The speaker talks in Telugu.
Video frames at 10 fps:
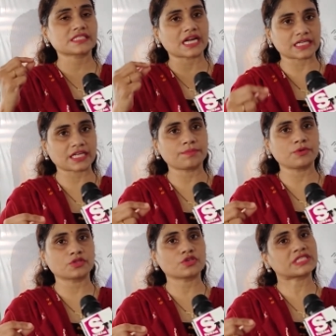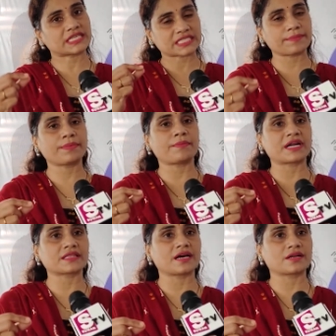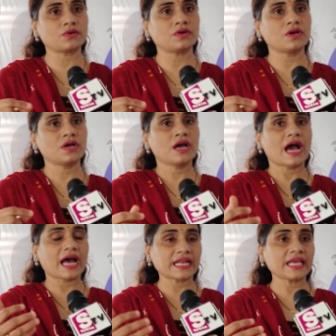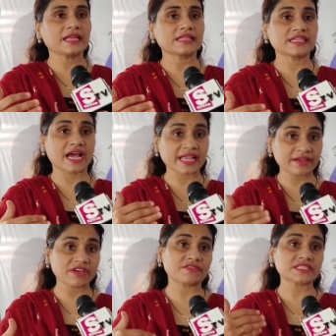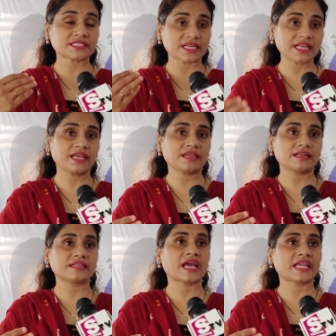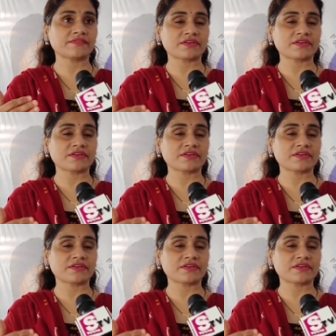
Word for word: చట్టం ముందు శిక్షింపబడతారు అని న్యాయ వ్యవస్థని న్యాయ